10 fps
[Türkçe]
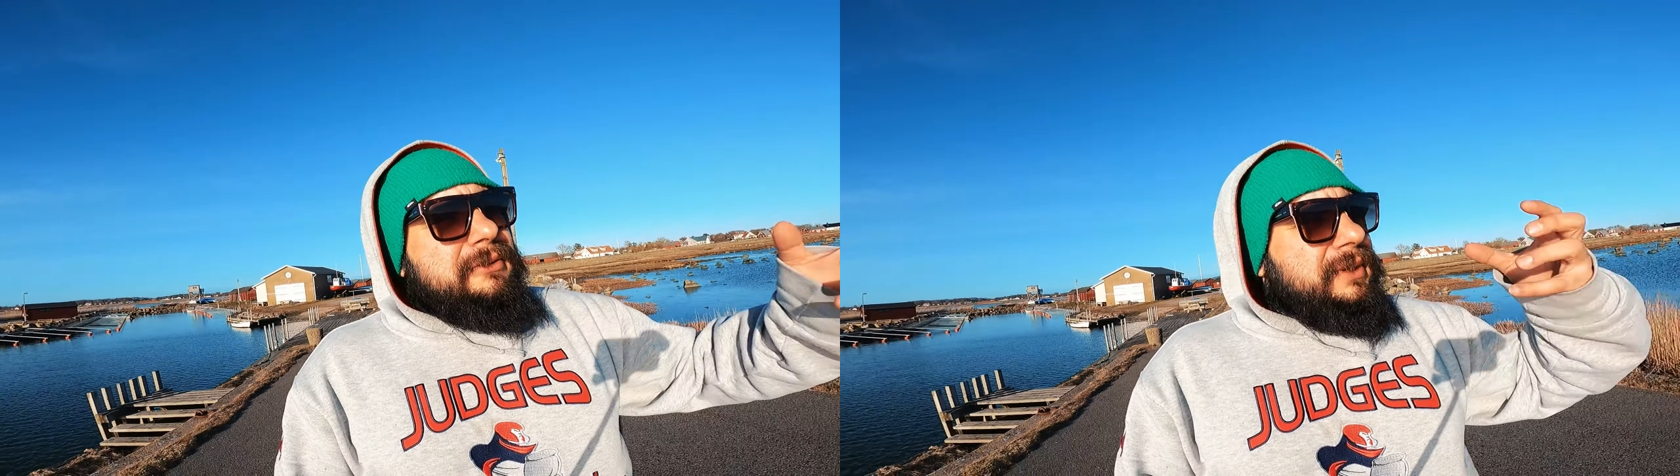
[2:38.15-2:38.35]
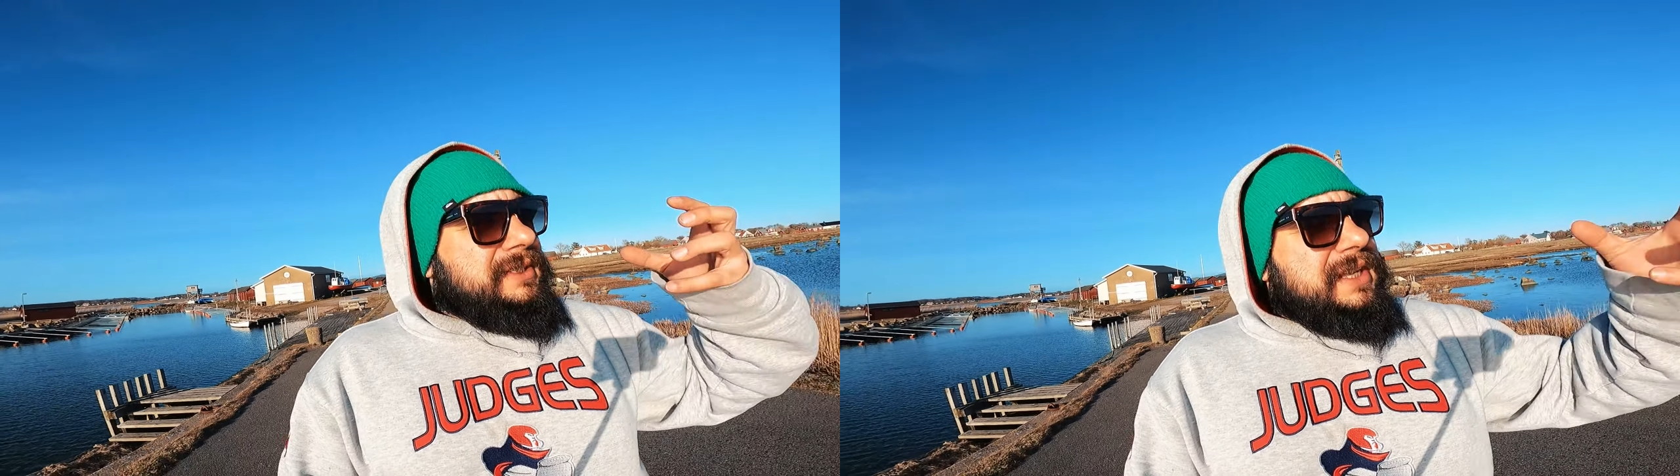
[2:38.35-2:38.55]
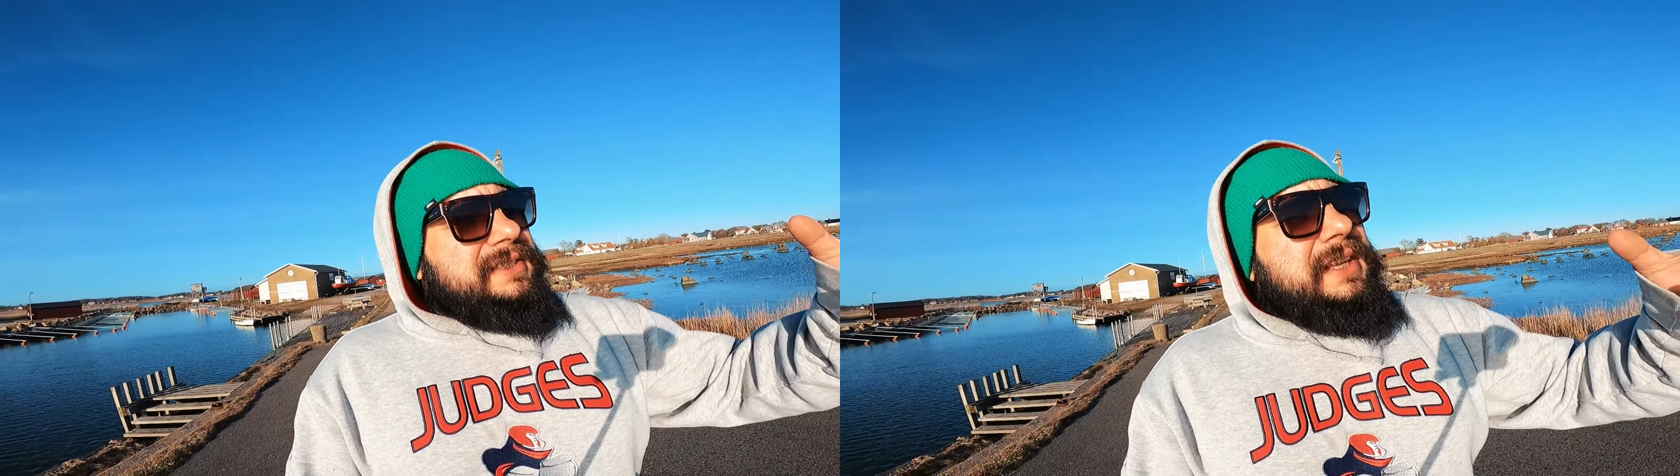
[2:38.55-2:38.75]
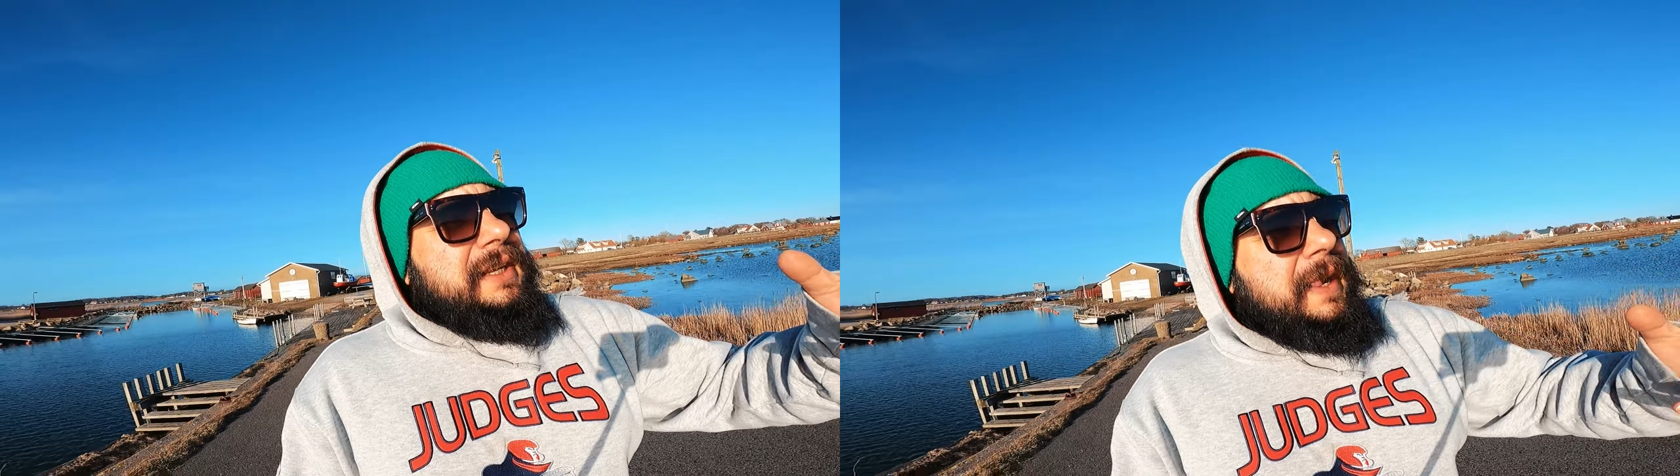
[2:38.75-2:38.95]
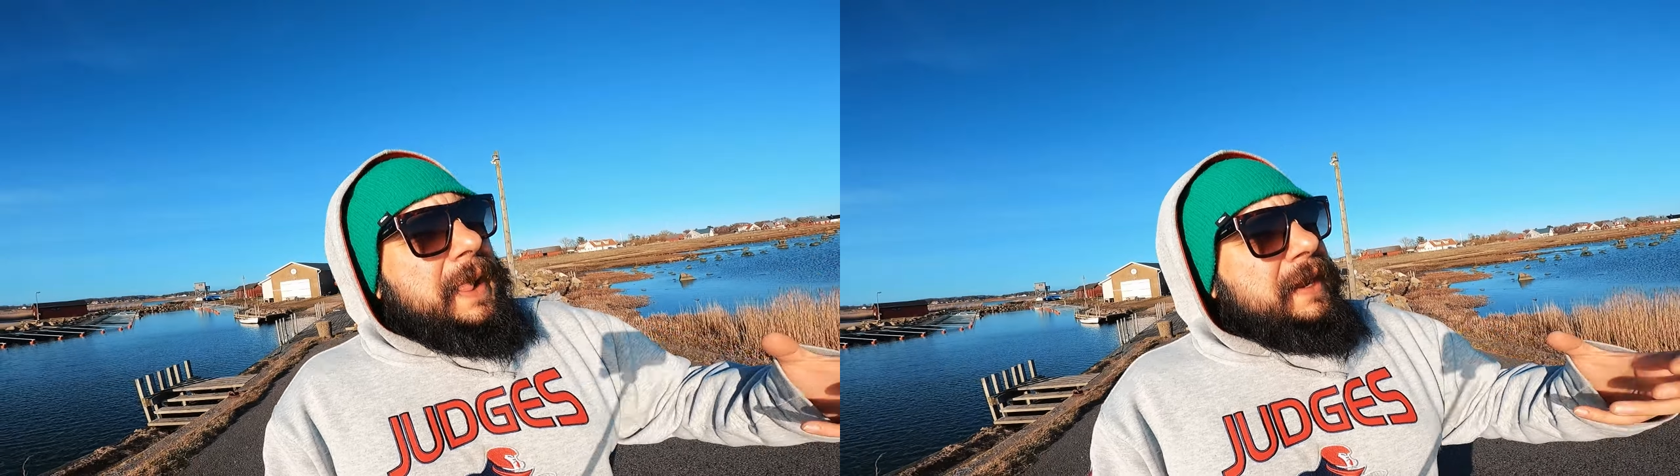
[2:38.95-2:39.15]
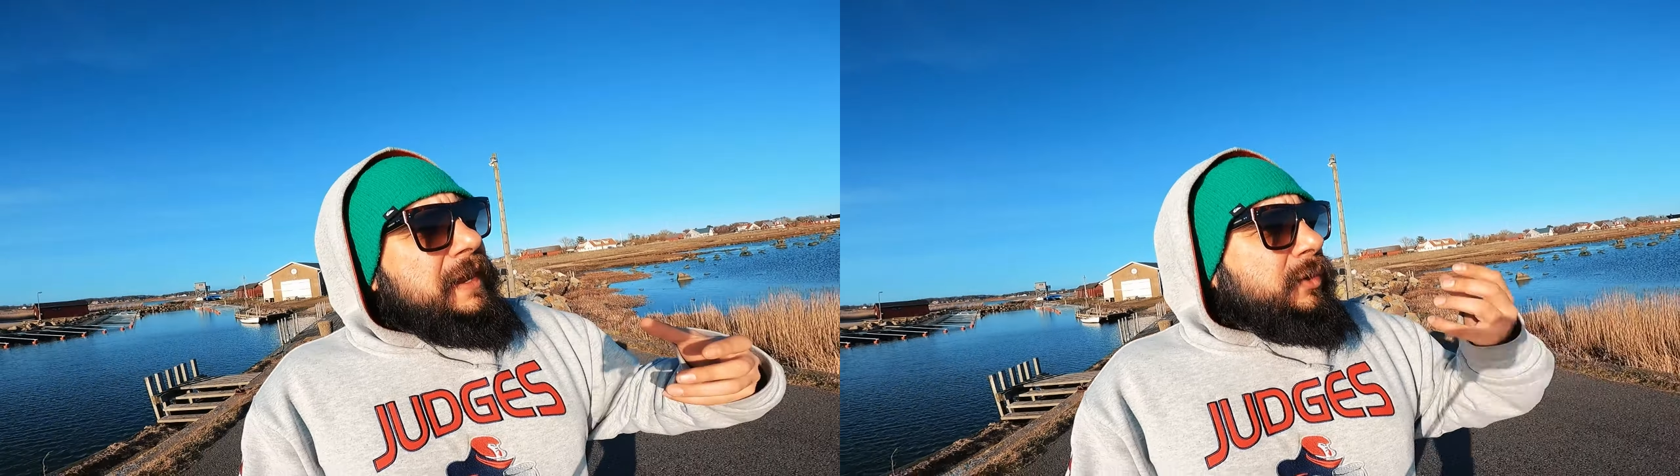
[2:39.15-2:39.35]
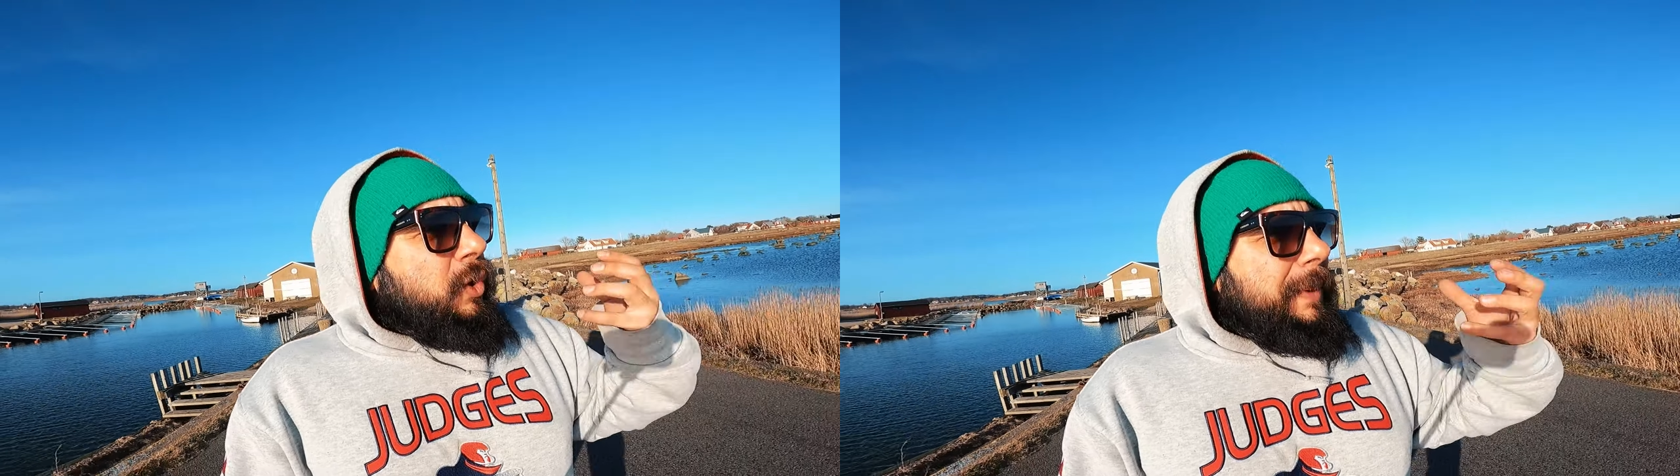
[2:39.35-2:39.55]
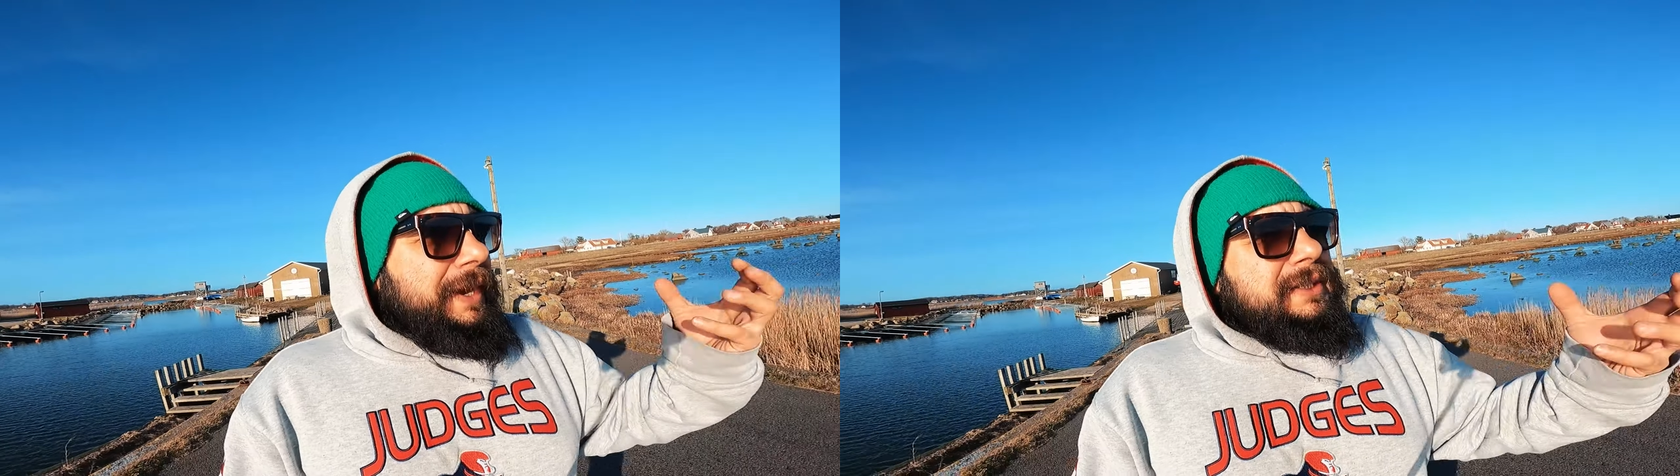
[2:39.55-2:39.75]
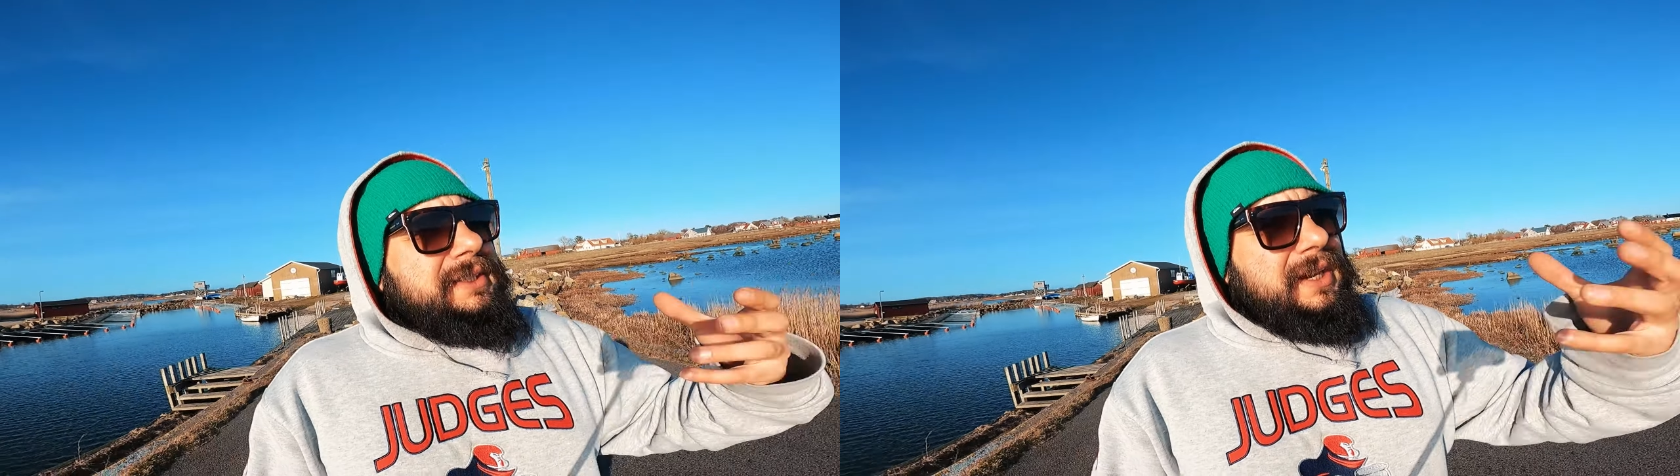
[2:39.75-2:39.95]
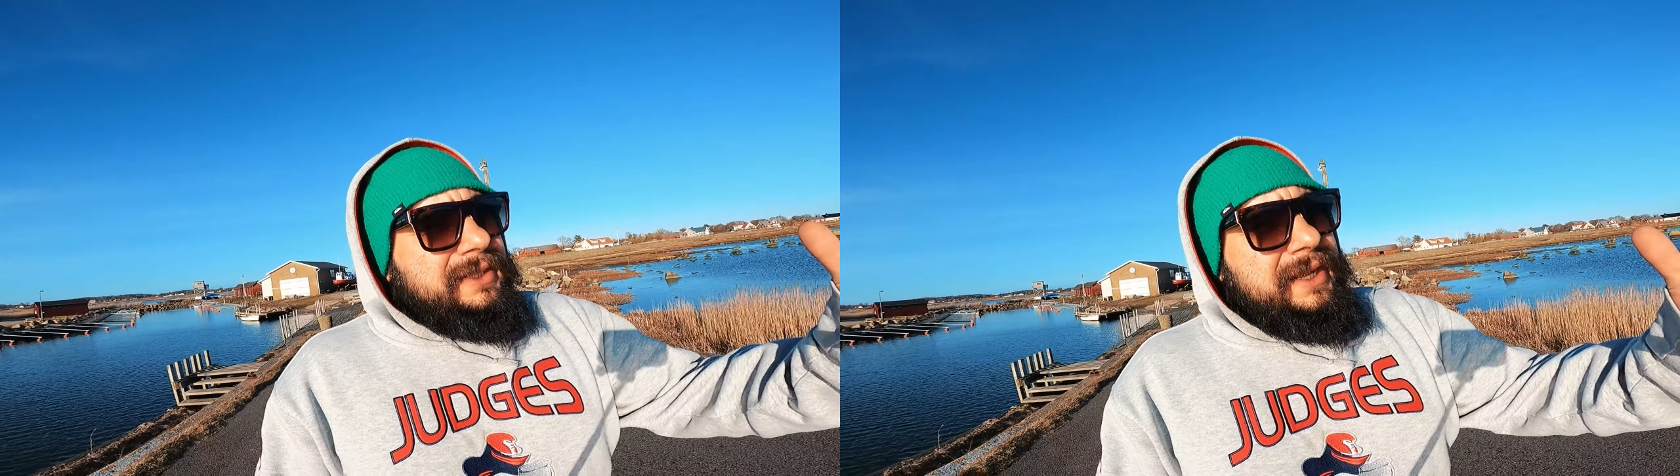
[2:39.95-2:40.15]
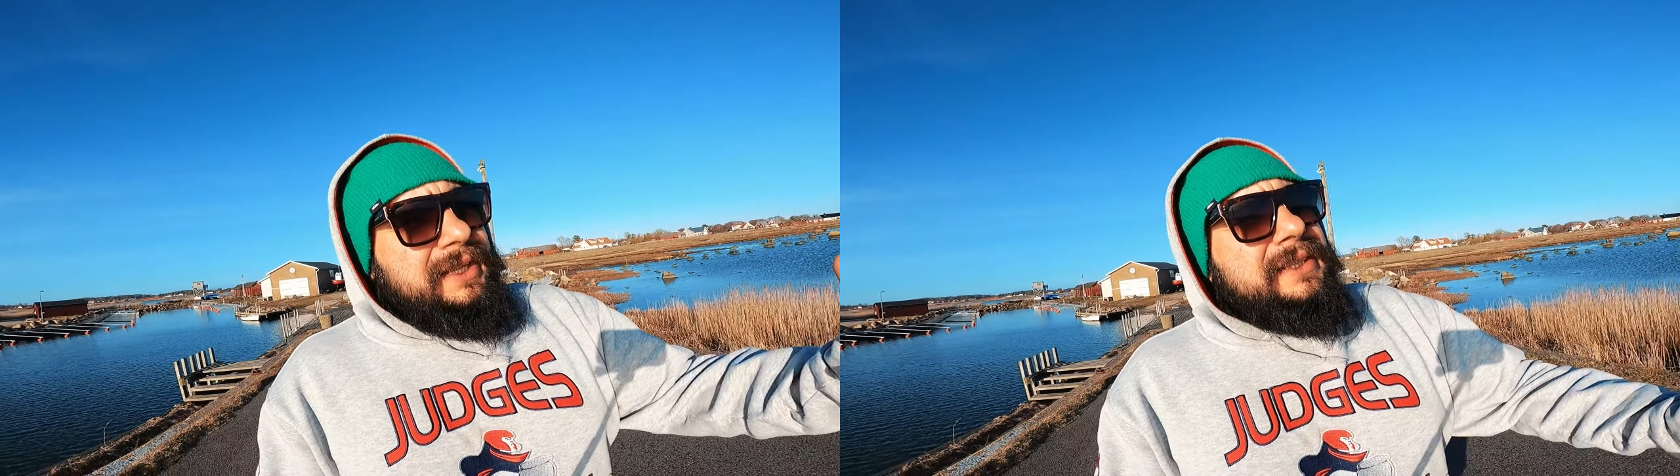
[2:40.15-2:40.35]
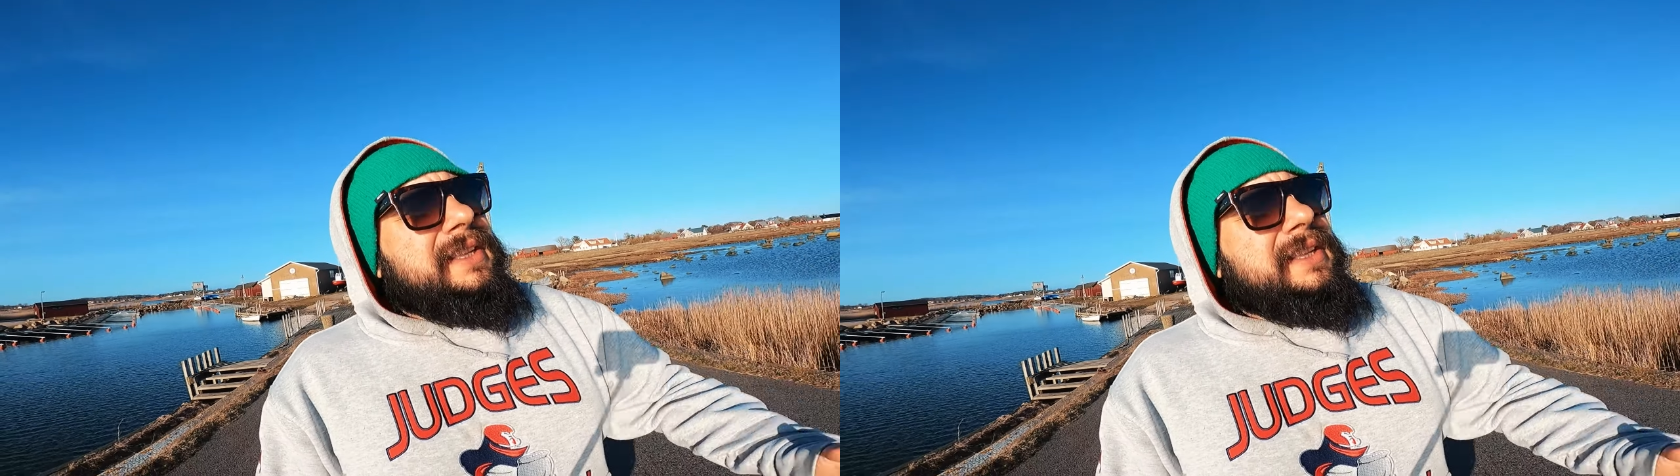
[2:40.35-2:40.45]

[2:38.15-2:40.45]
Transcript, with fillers: ama zaten Kopenhag da Kattegat